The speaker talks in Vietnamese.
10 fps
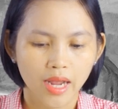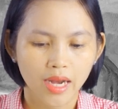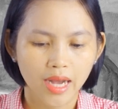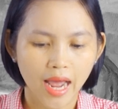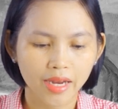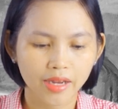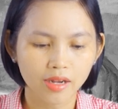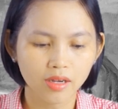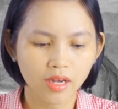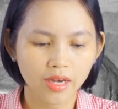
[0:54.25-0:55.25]
là
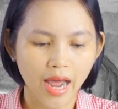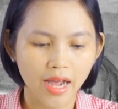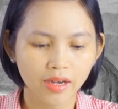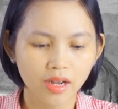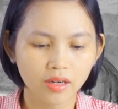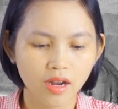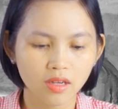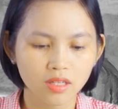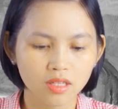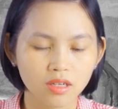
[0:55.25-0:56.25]
những người đã nâng
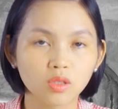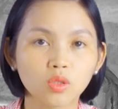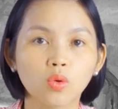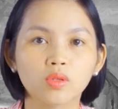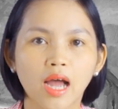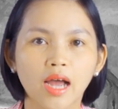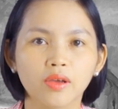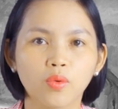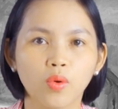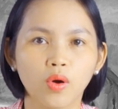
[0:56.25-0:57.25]
đỡ sự tồn tại
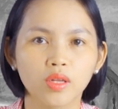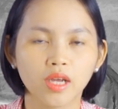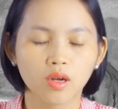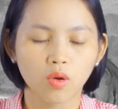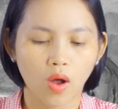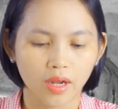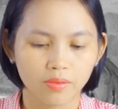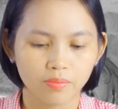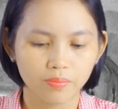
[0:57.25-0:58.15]
của nhân loại.